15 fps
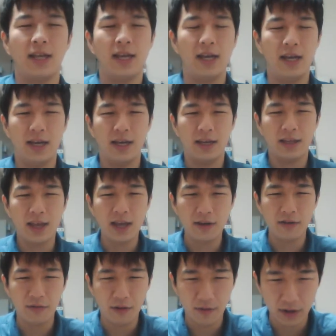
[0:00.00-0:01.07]
えー、Thank
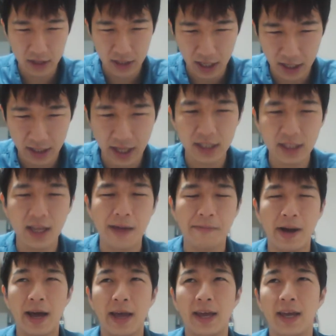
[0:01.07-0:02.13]
you for watching. This
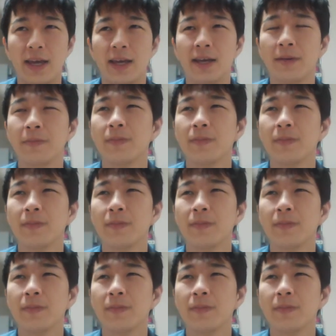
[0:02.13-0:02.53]
time I